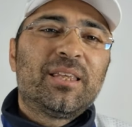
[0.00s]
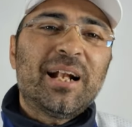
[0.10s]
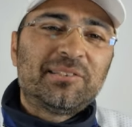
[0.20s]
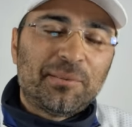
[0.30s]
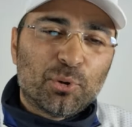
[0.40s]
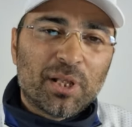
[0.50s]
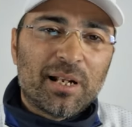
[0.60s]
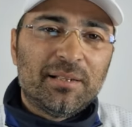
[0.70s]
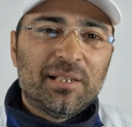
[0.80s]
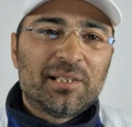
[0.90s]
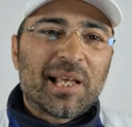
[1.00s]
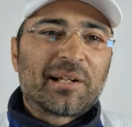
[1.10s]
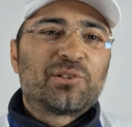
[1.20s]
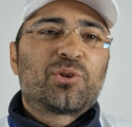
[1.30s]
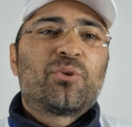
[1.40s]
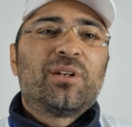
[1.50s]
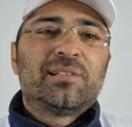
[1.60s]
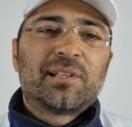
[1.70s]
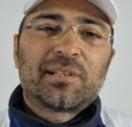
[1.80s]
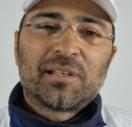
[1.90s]
gli altri modelli di Saxon,
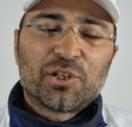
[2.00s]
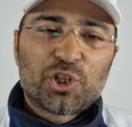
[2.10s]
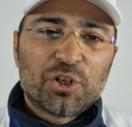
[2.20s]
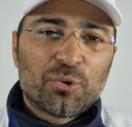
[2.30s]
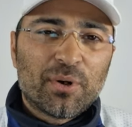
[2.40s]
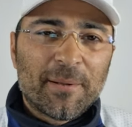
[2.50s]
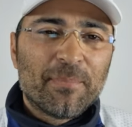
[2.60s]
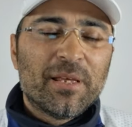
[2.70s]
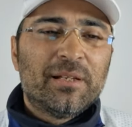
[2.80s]
il 75